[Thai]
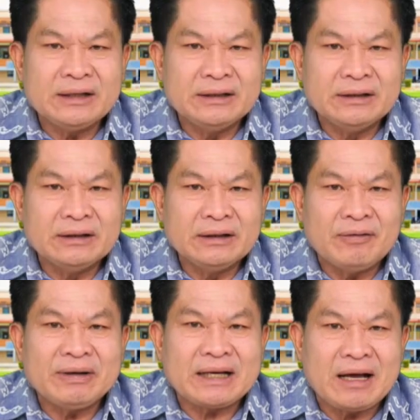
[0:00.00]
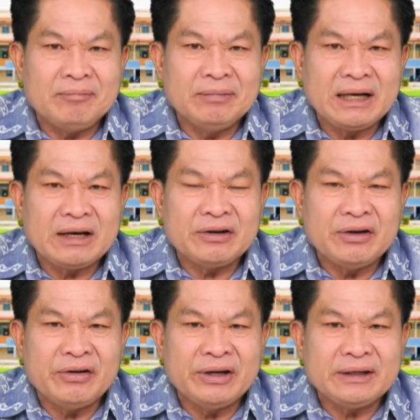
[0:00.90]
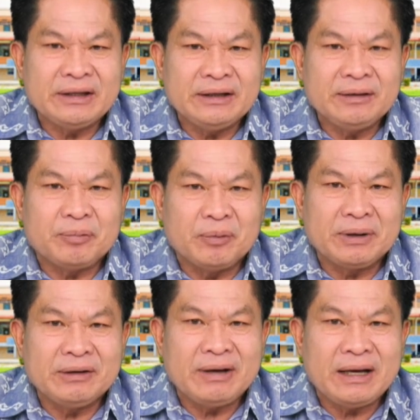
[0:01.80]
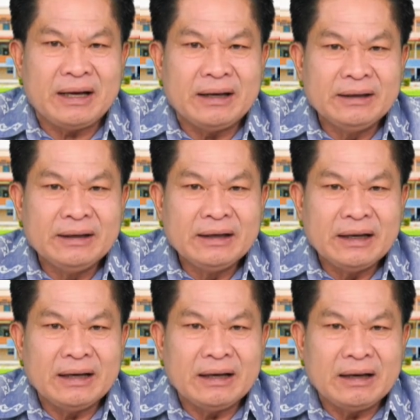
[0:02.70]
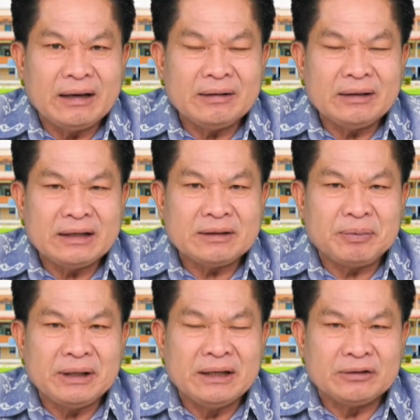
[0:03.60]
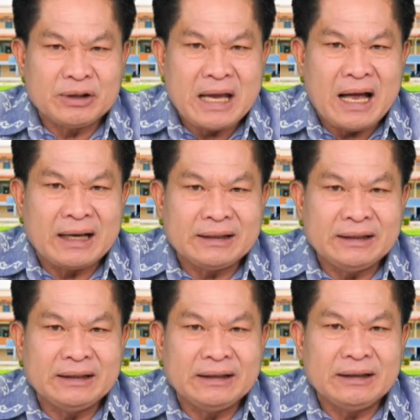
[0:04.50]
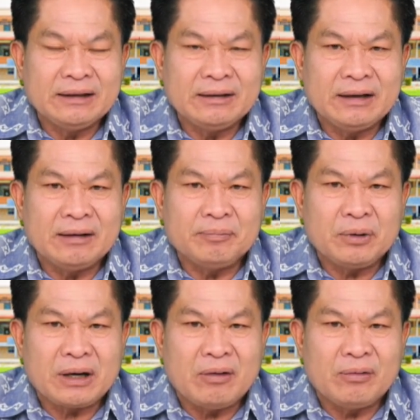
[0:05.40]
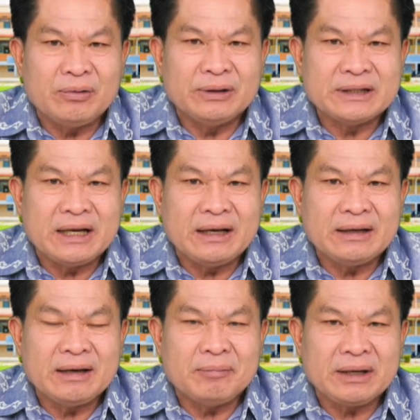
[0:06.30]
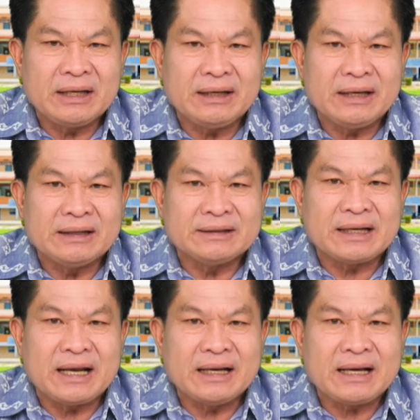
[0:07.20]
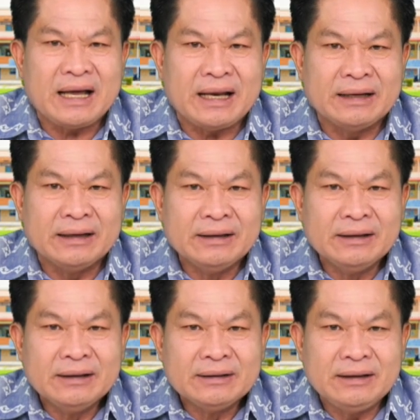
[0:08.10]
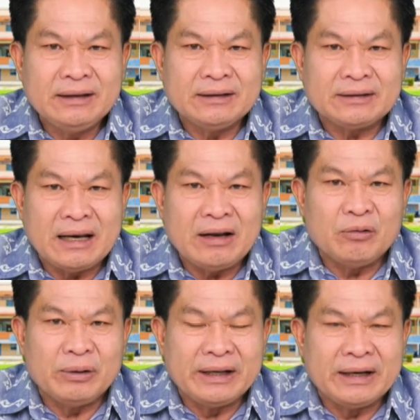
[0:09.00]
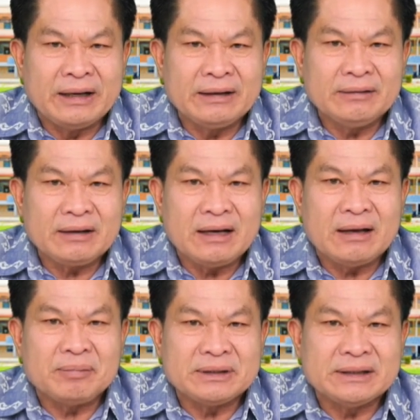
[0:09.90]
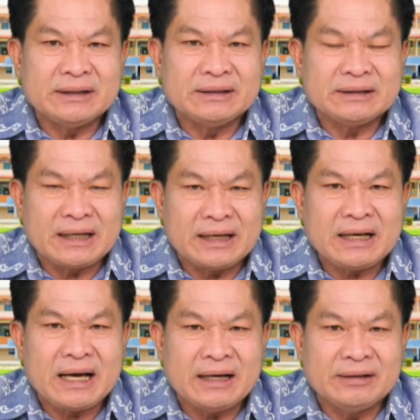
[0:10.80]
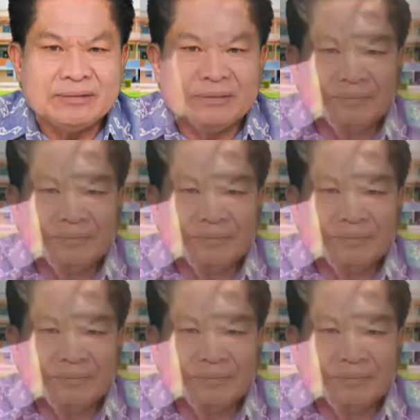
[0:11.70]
นี่คือนวัตกรรมเล็กๆ น้อยๆที่ผมคิดว่าน่าจะเป็นหนึ่งตัวอย่างที่พวกเราควรจะนำมาคิดในสถานการณ์ที่แต่ละโรงเรียนนั้นกำลังเผชิญสถานการณ์อ